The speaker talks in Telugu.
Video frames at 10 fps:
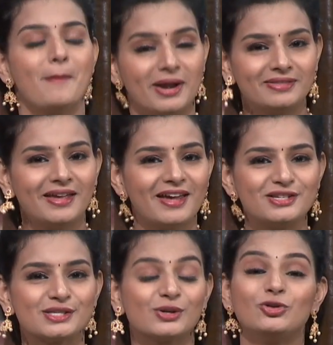మనం
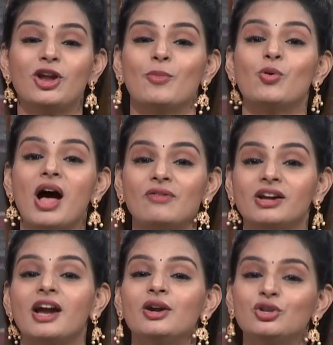తయారు చేసుకుంటున్నాము
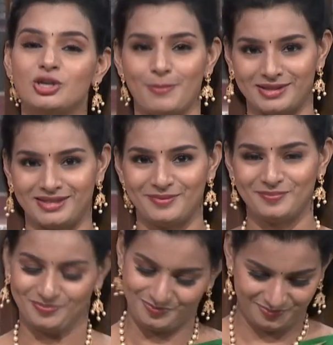అవకాడో చపాతి
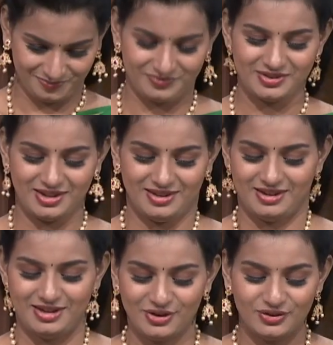
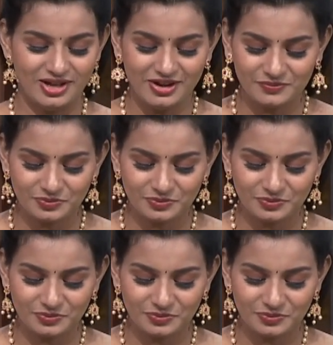ఇదిగోండి